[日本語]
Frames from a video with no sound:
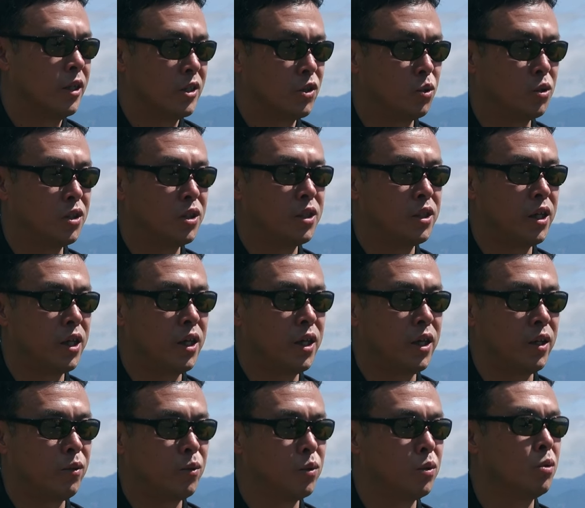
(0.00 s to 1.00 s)
そし
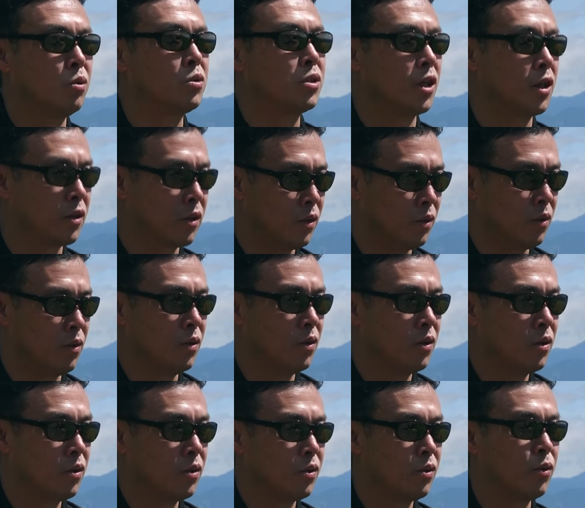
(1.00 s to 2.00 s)
て不動産業
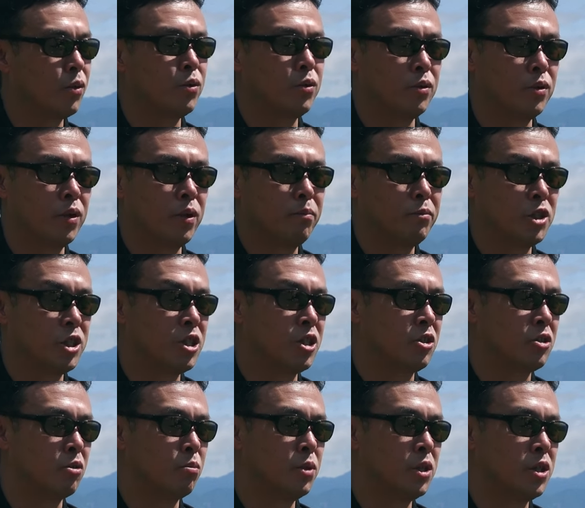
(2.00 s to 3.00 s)
という地
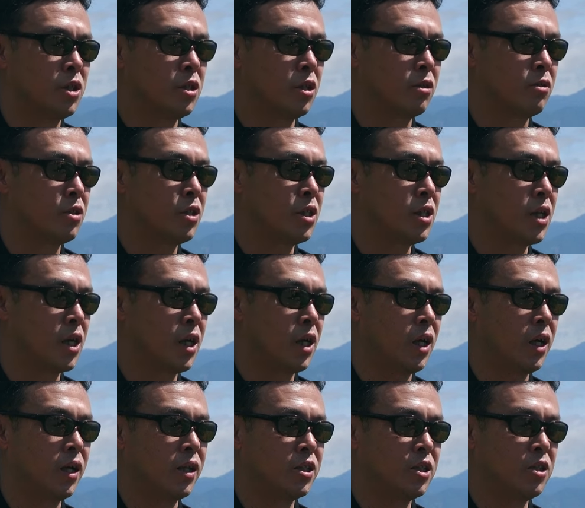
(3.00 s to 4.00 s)
域と密着し
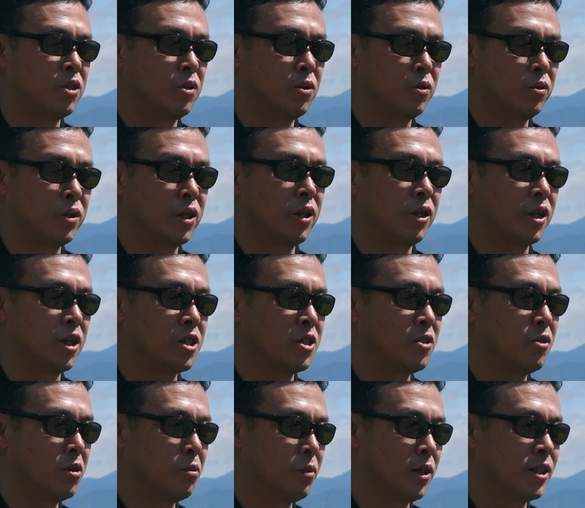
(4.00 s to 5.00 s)
た事業を展開
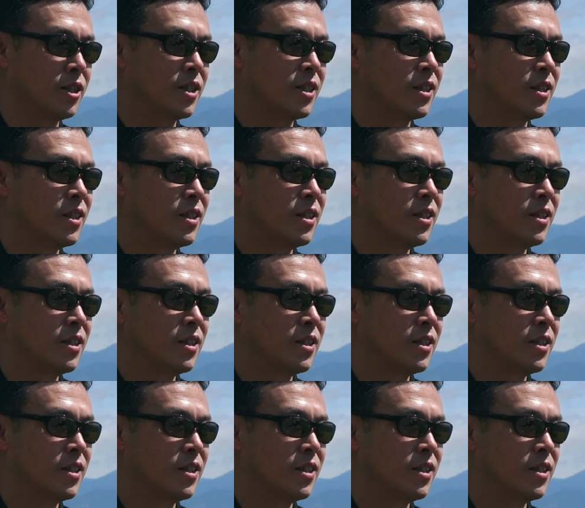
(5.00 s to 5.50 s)
しております、